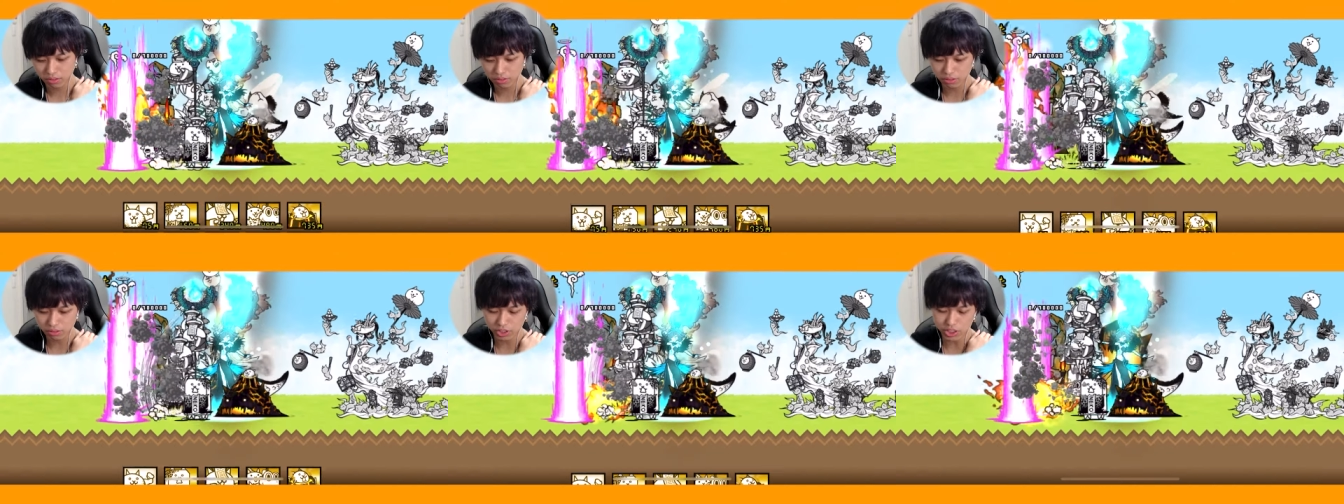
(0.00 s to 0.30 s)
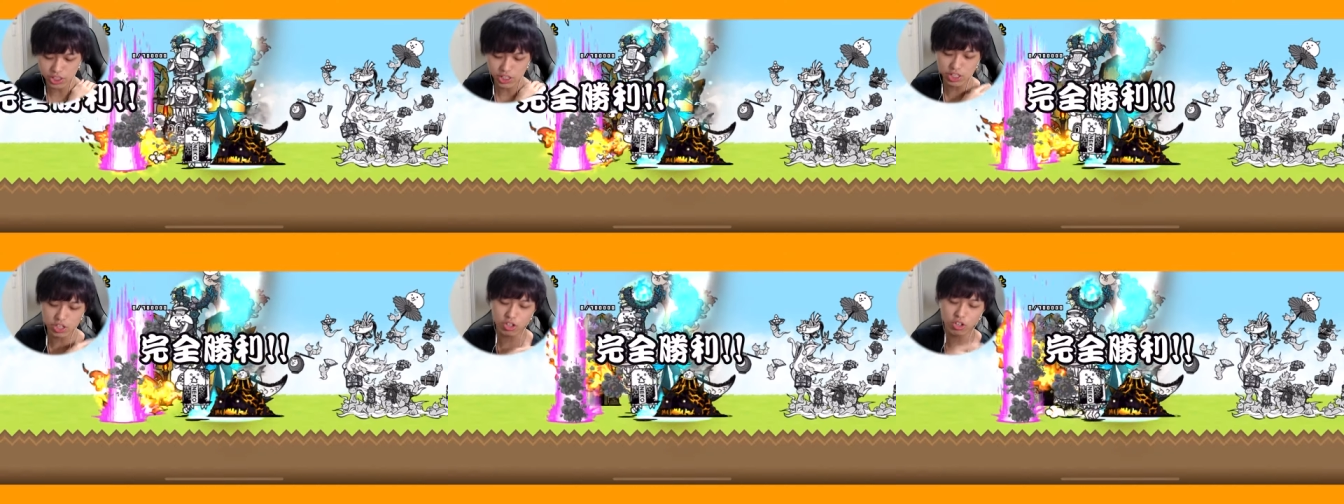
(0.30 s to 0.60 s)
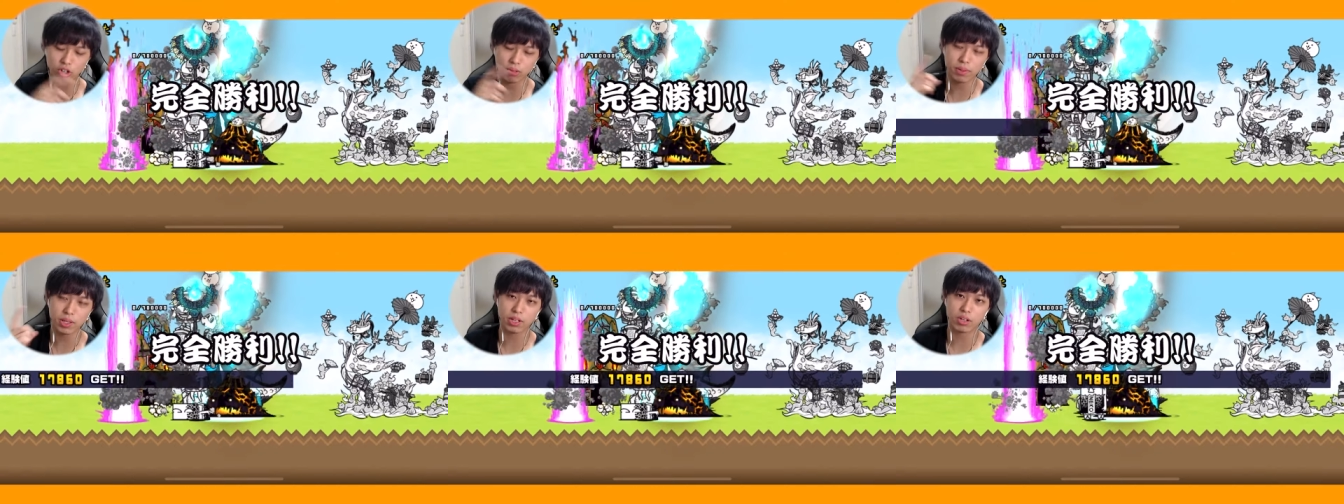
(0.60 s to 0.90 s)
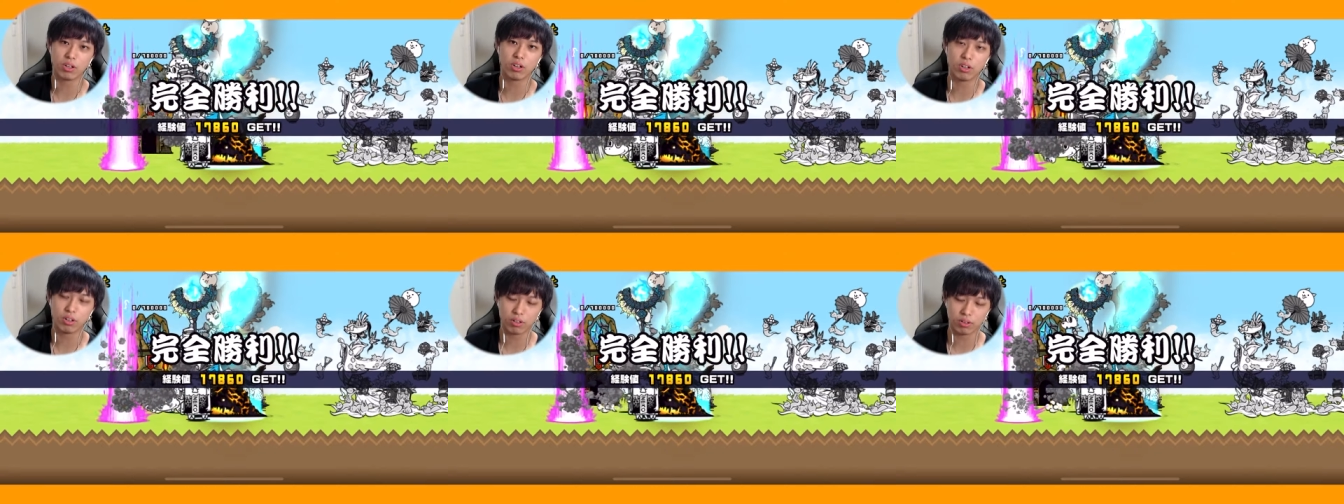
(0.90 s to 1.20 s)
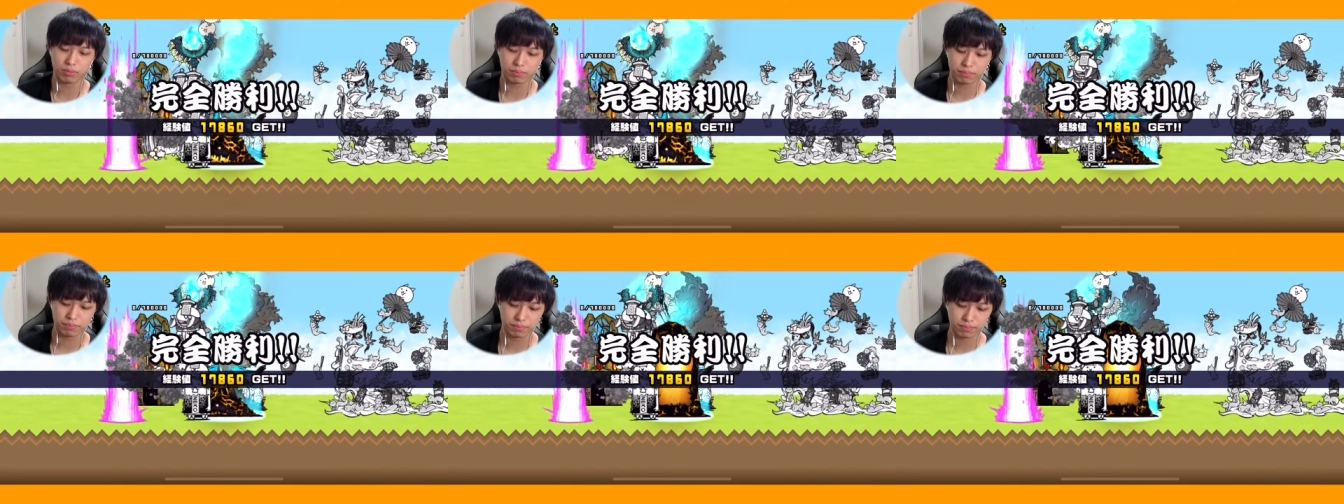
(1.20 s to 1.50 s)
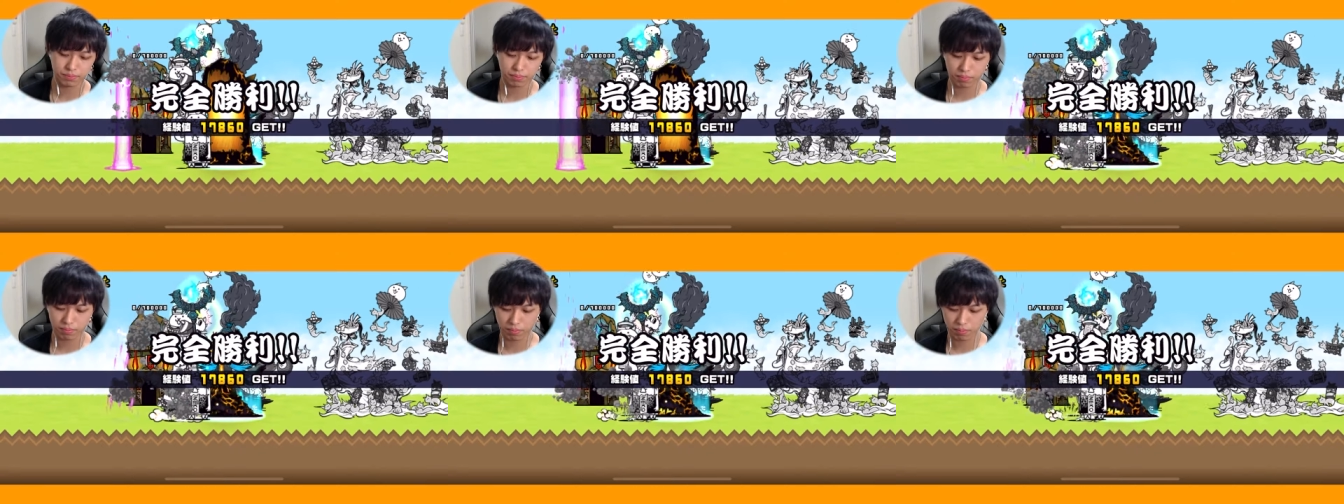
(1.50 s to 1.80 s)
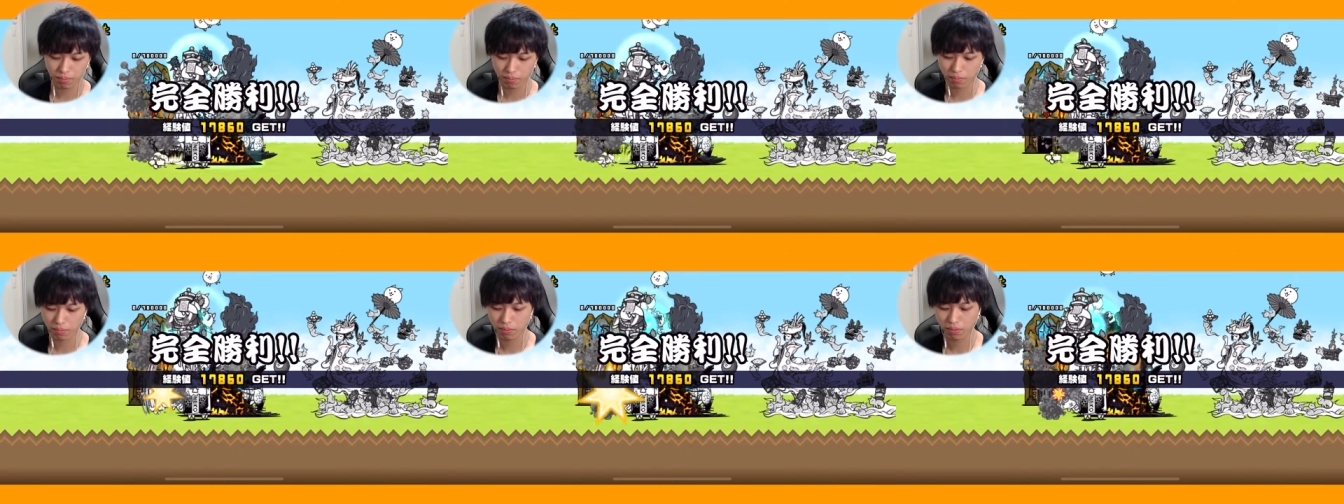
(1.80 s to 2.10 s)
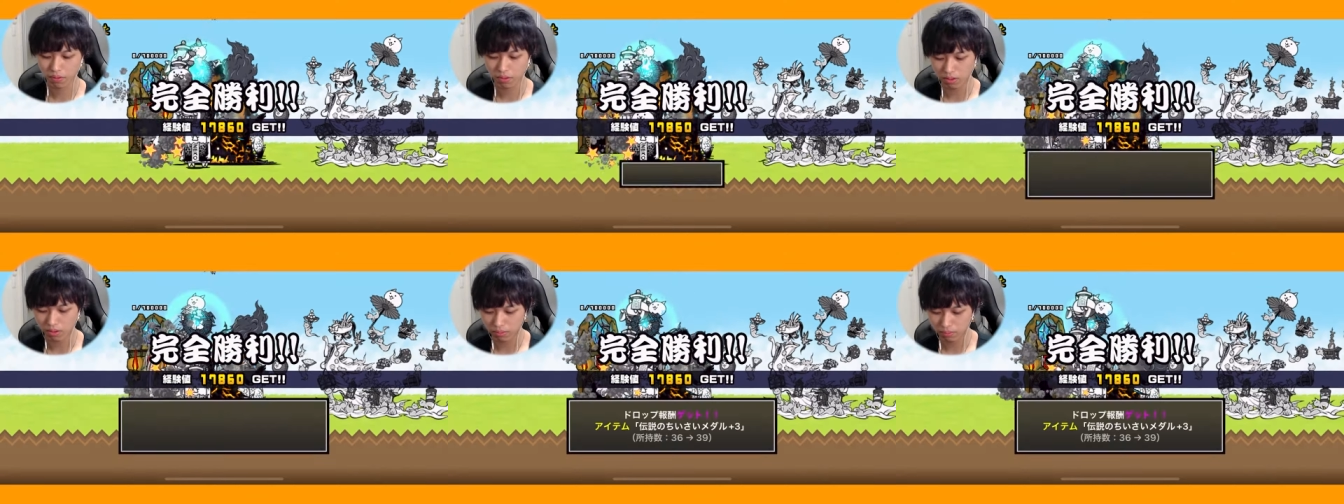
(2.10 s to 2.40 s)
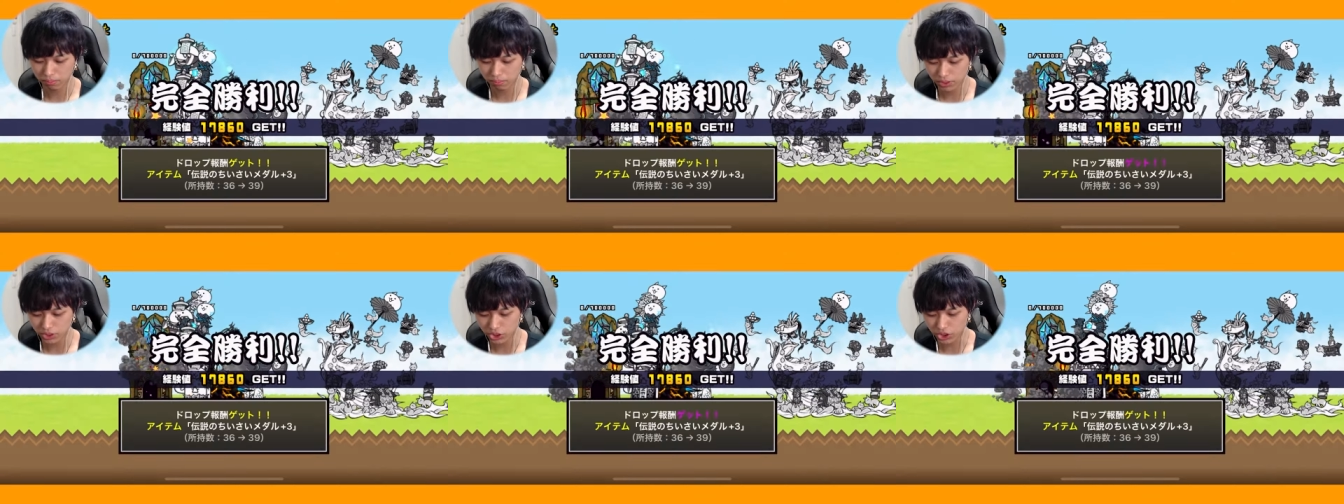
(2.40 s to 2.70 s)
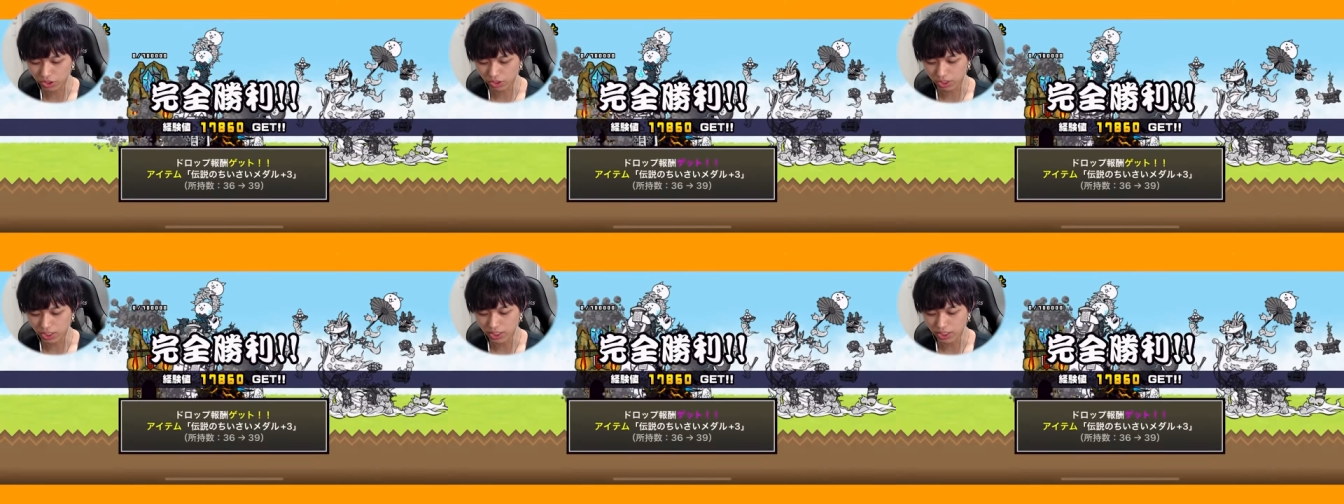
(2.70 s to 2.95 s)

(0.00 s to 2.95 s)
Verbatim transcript: これ1個目のミッション